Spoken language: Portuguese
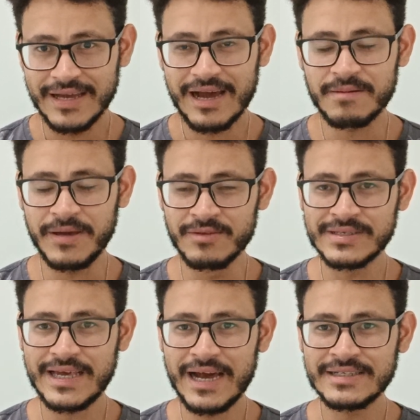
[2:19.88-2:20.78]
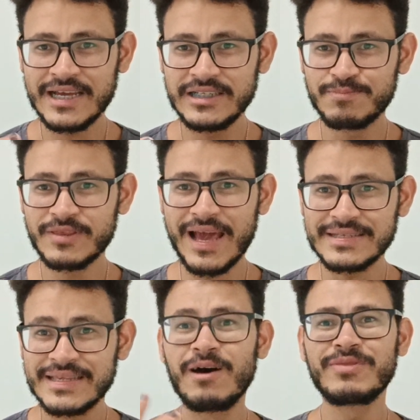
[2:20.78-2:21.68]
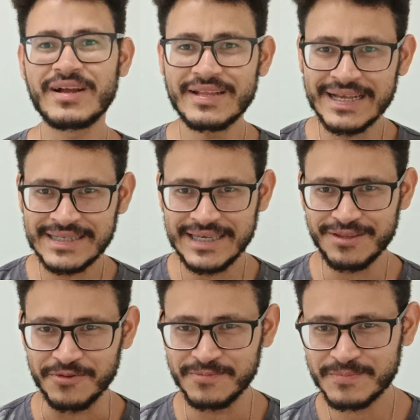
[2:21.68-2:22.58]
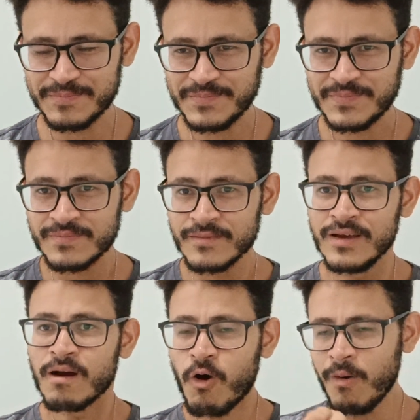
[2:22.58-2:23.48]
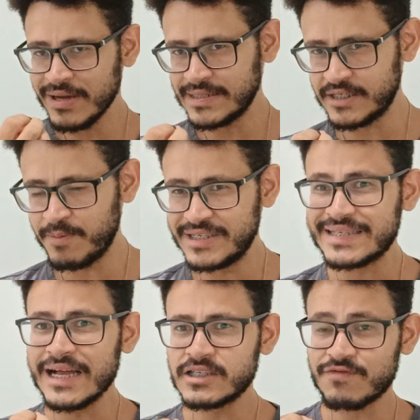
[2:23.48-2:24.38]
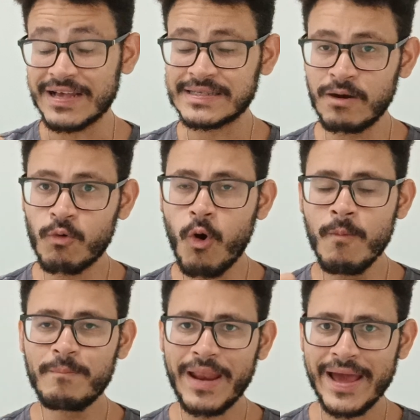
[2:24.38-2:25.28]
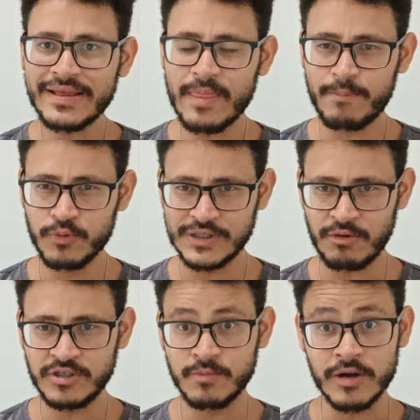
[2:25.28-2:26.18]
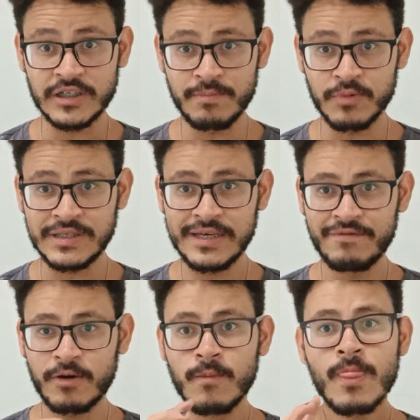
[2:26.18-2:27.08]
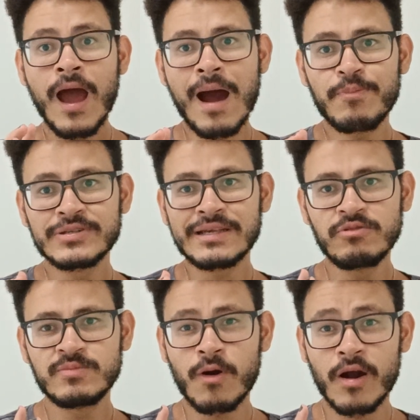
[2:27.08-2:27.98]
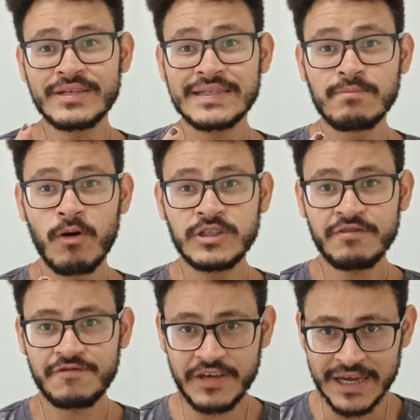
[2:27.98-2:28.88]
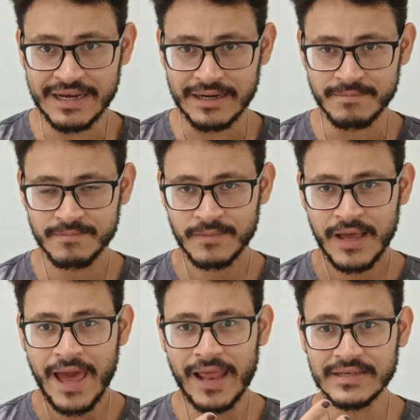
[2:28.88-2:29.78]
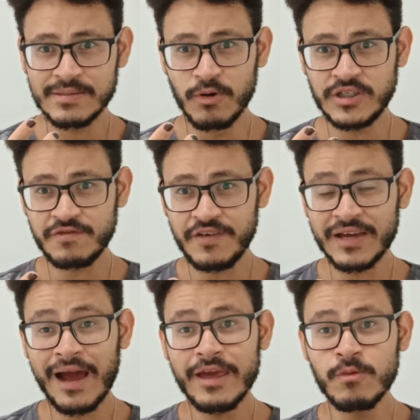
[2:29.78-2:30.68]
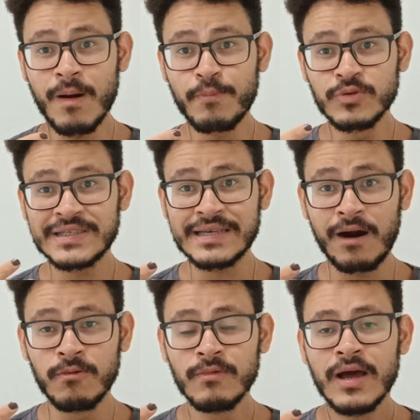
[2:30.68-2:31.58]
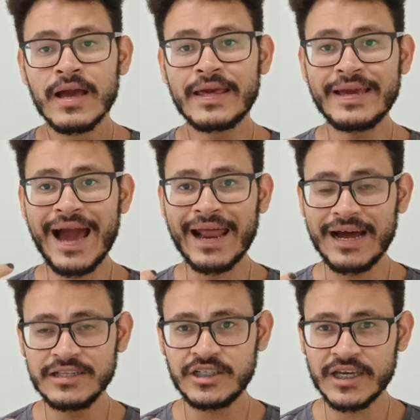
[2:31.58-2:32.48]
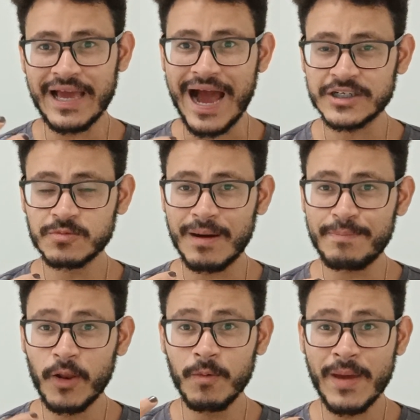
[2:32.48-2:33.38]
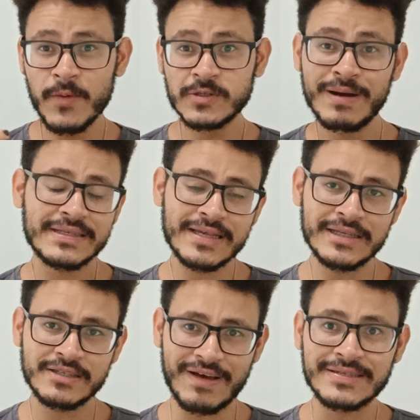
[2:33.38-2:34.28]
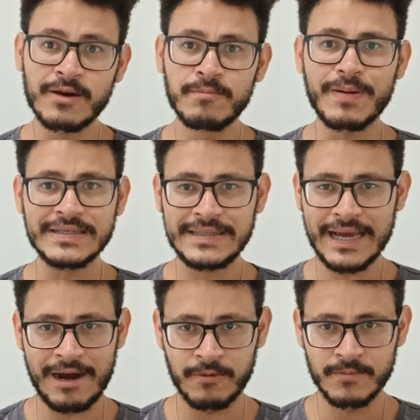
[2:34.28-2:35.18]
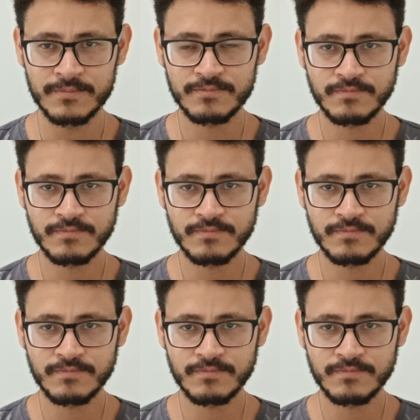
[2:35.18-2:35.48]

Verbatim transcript: a menos que a gente pudesse não ter nascido. Como esse tipo de satisfação completa da pulsão de morte é impossível, a pulsão de morte se modifica. Ela se modifica em uma pulsão que garante que haja uma, pelo menos uma satisfação parcial.